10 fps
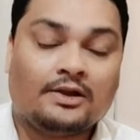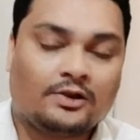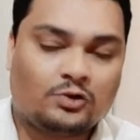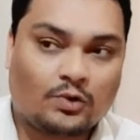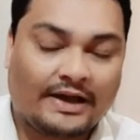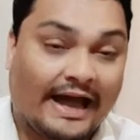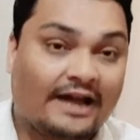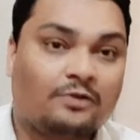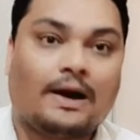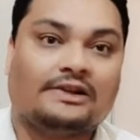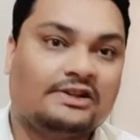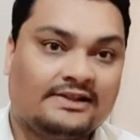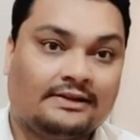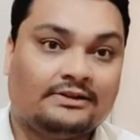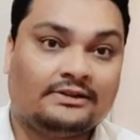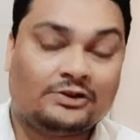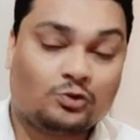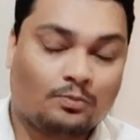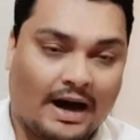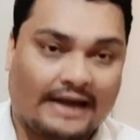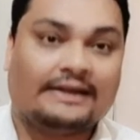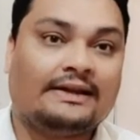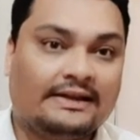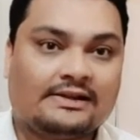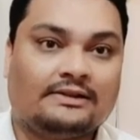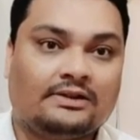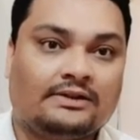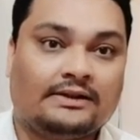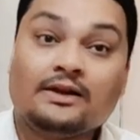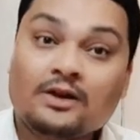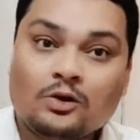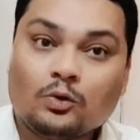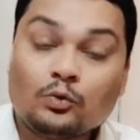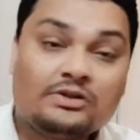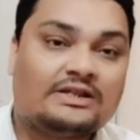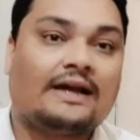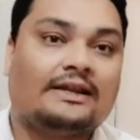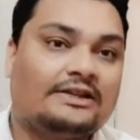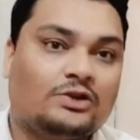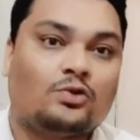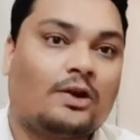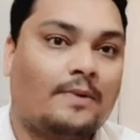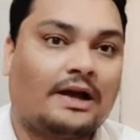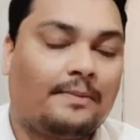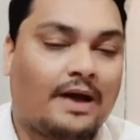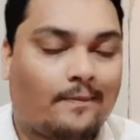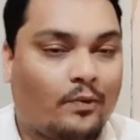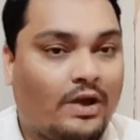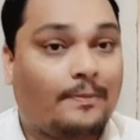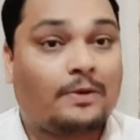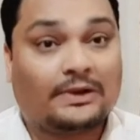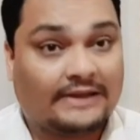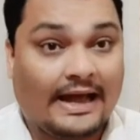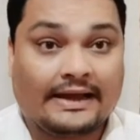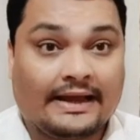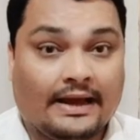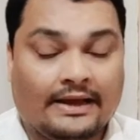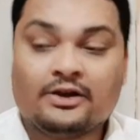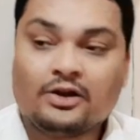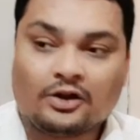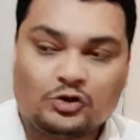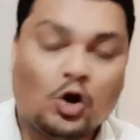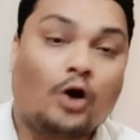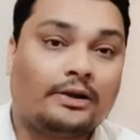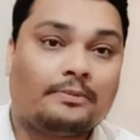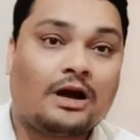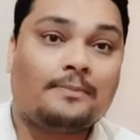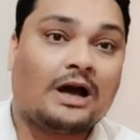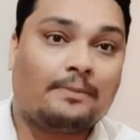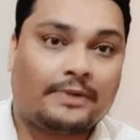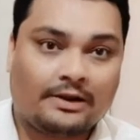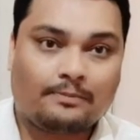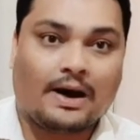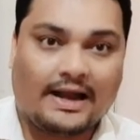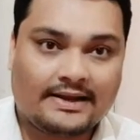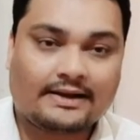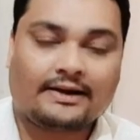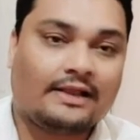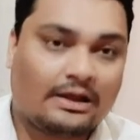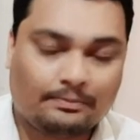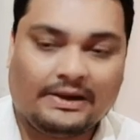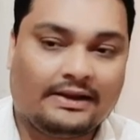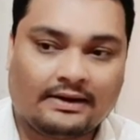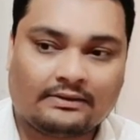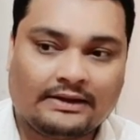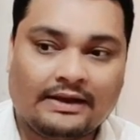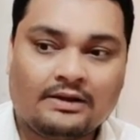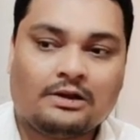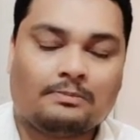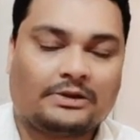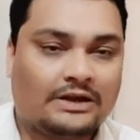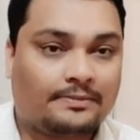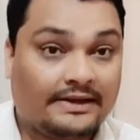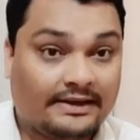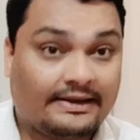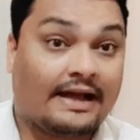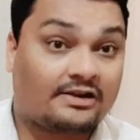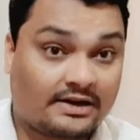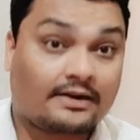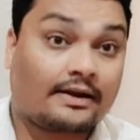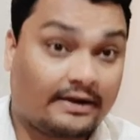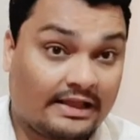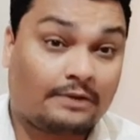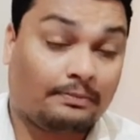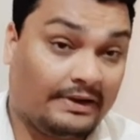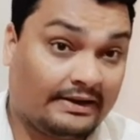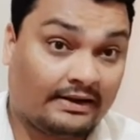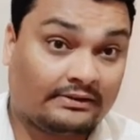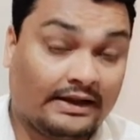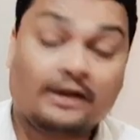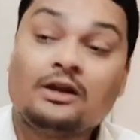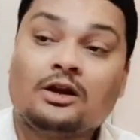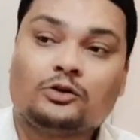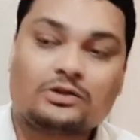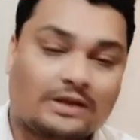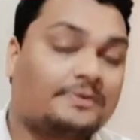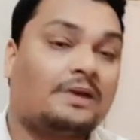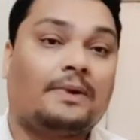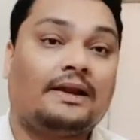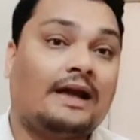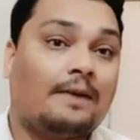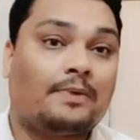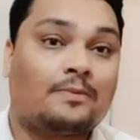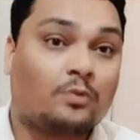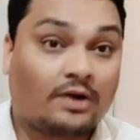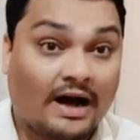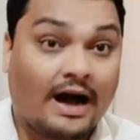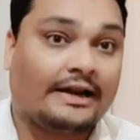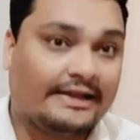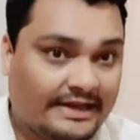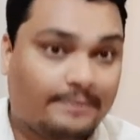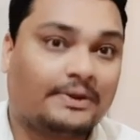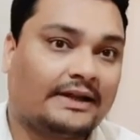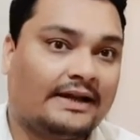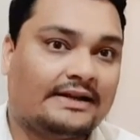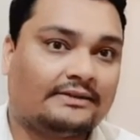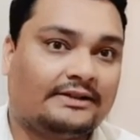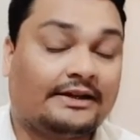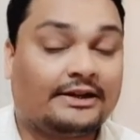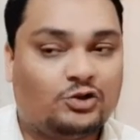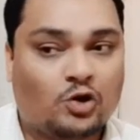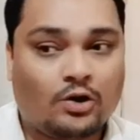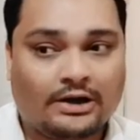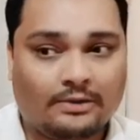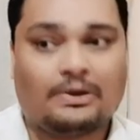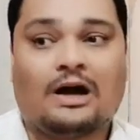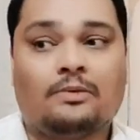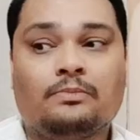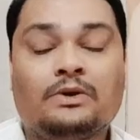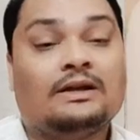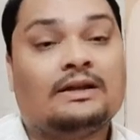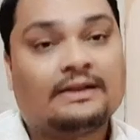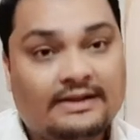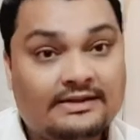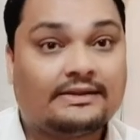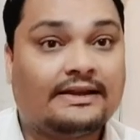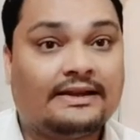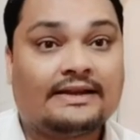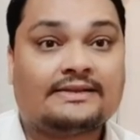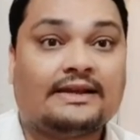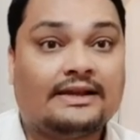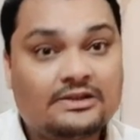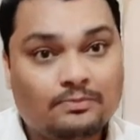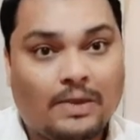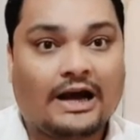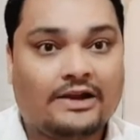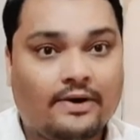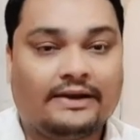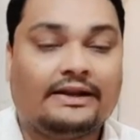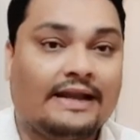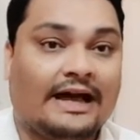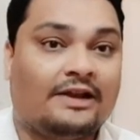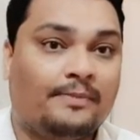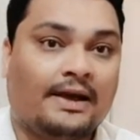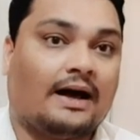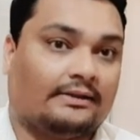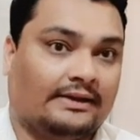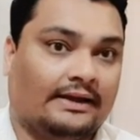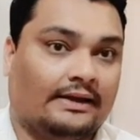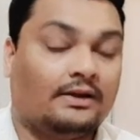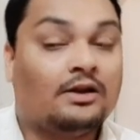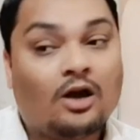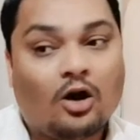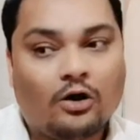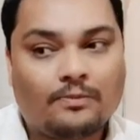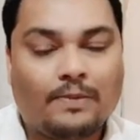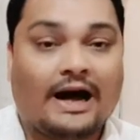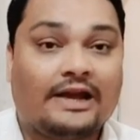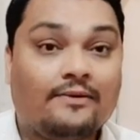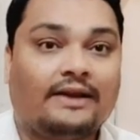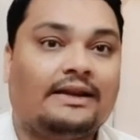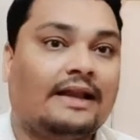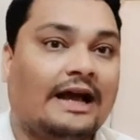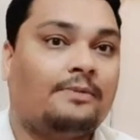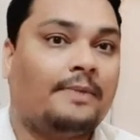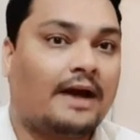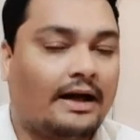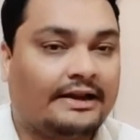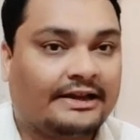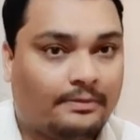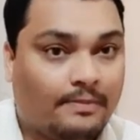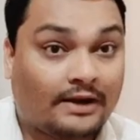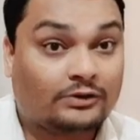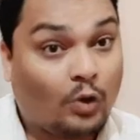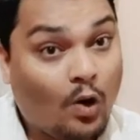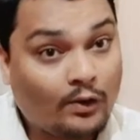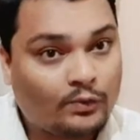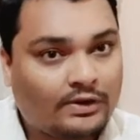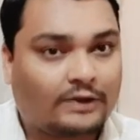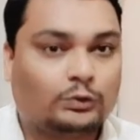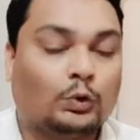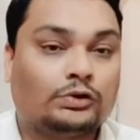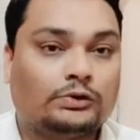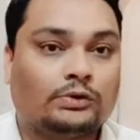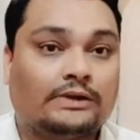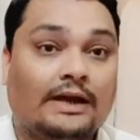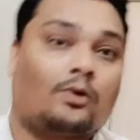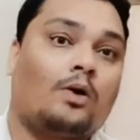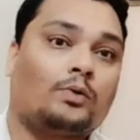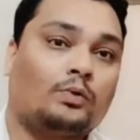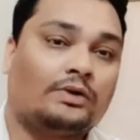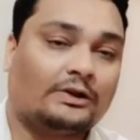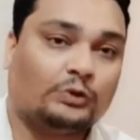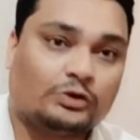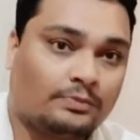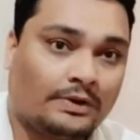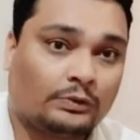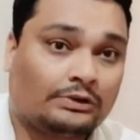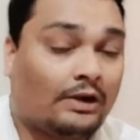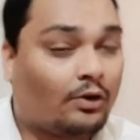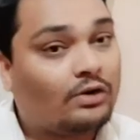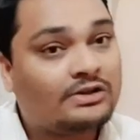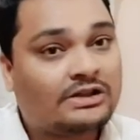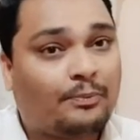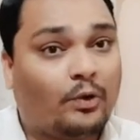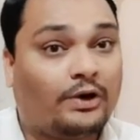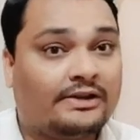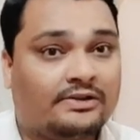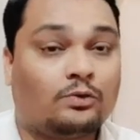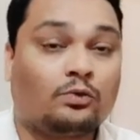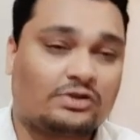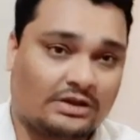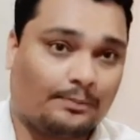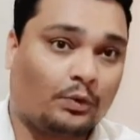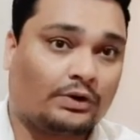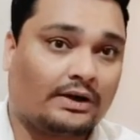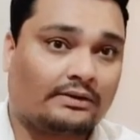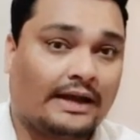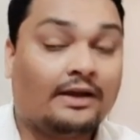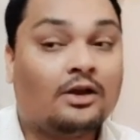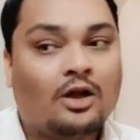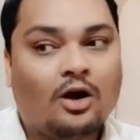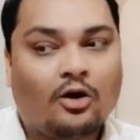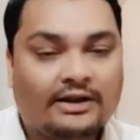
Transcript: जो गैंगबाजी चलती थी जो भाईगिरी चलती थी उन सारी चीज़ों के बारे में आपको यहाँ पर बताया गया है जॉन अब्राहम यहाँ पर एक भाई का किरदार प्ले करते हैं मतलब कि एक गैंगस्टर का किरदार प्ले करते हैं तो सबसे पहले यहाँ पर हमको कहानी ये बताई जाती है कि जॉन अब्राहम किस तरीके से इस भाई वाले लाइन में आते हैं और भाई वाले लाइन में आने के बाद कौन उनका दोस्त होता है कौन उनका दुश्मन होता है कौन सा पॉलिटिशियन उनको सपोर्ट करता है और